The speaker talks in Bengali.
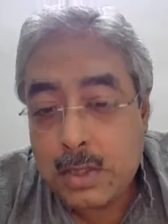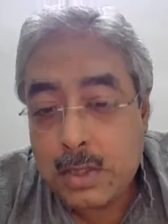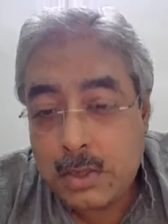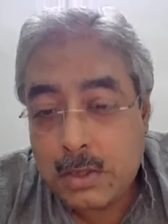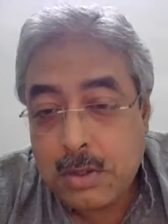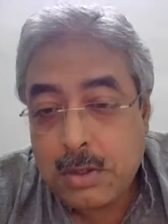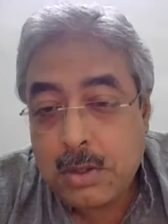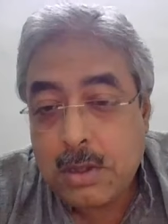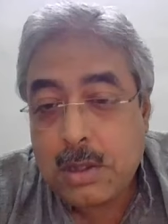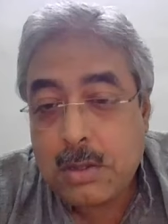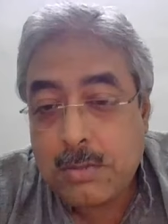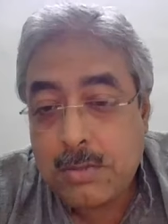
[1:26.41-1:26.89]

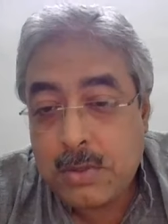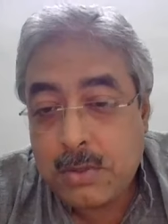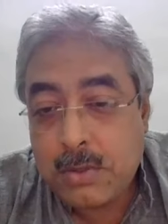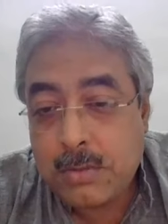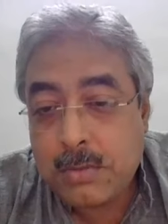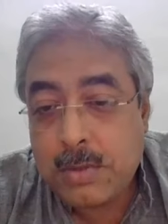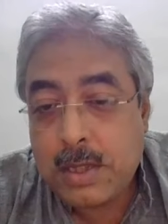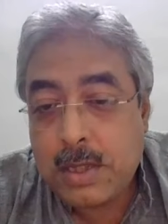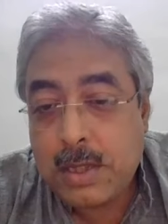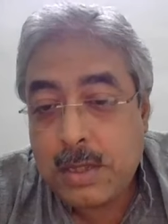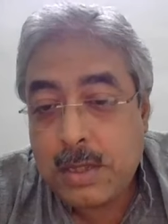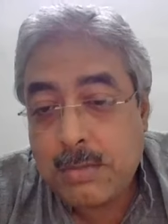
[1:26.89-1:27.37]
সংক্রামক
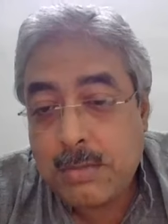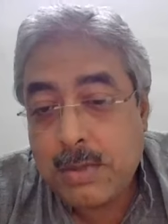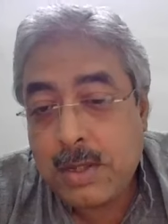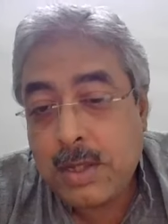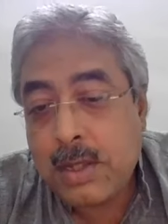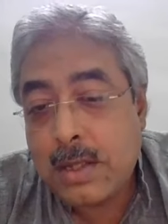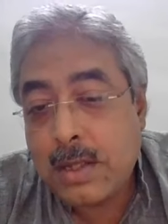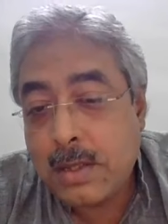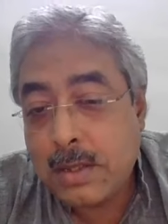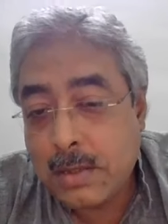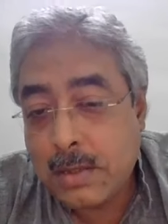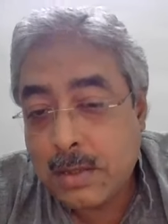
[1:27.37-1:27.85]
ব্যাধি বা
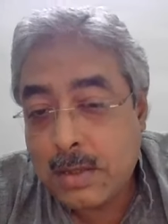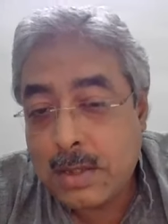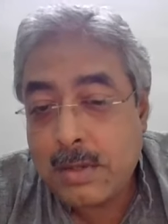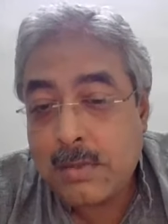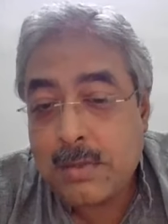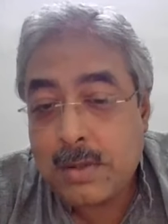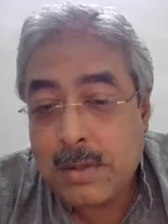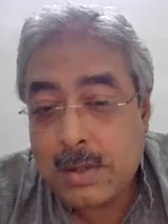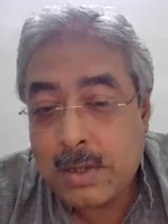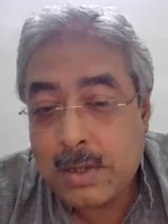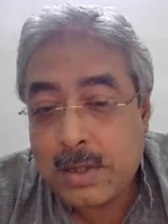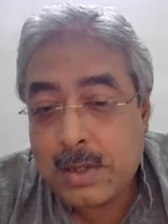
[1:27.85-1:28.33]

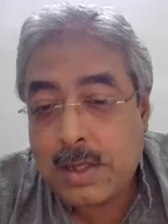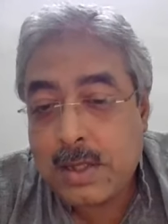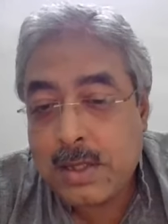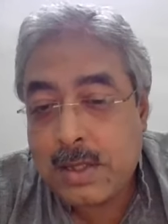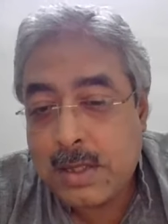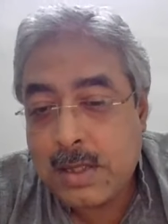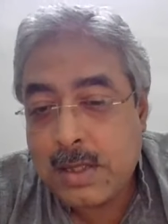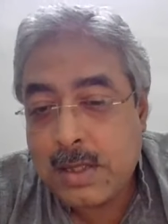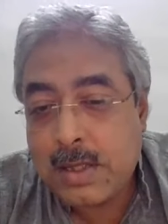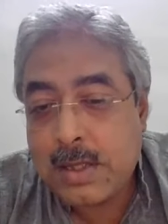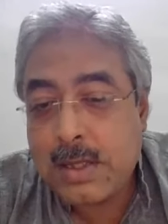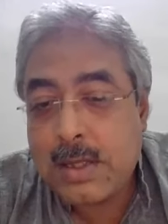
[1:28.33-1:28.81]
ইনফেকশাস
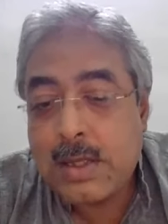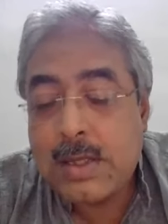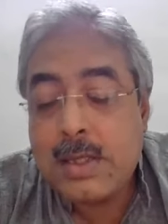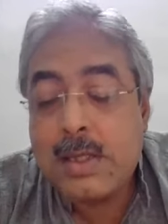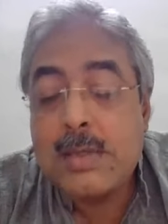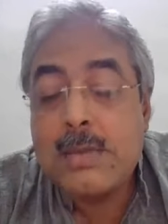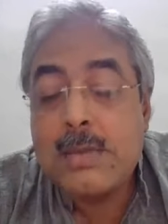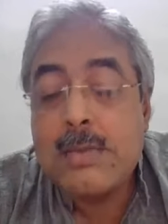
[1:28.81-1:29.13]
ডিজিজ